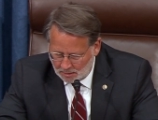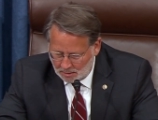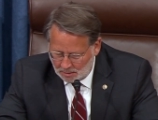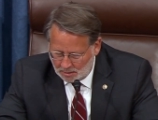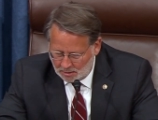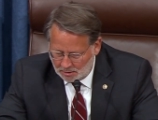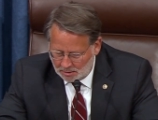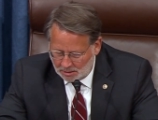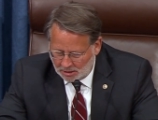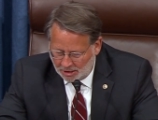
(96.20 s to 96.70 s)

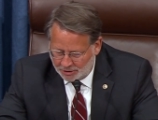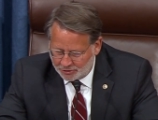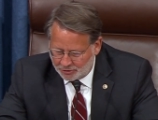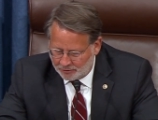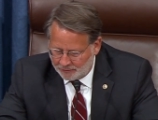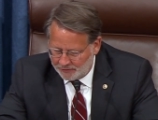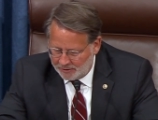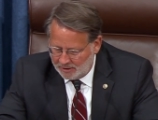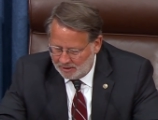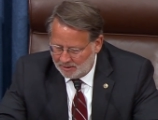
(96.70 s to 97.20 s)
gây ra nhiều
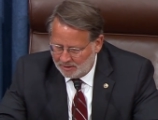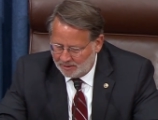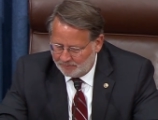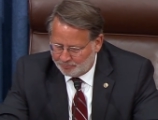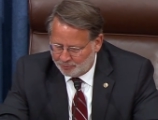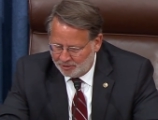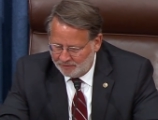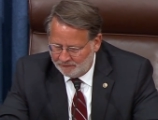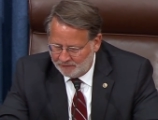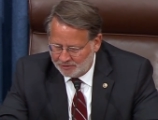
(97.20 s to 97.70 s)
tiếng
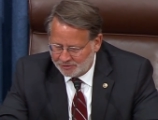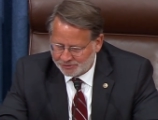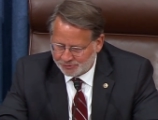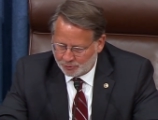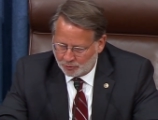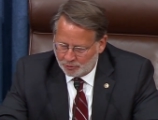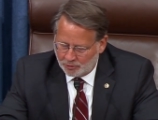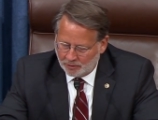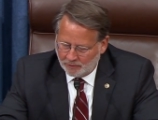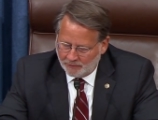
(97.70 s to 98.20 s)
hoan hô
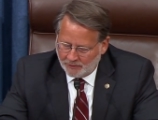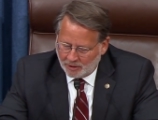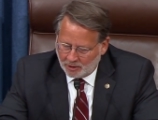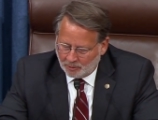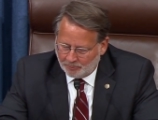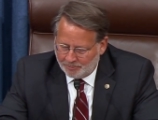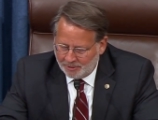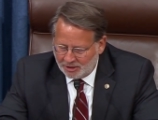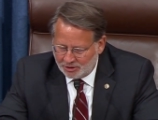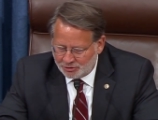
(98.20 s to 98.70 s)
từ khắp
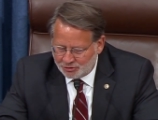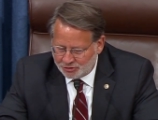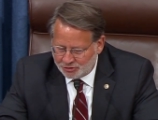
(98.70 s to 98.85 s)
khán phòng.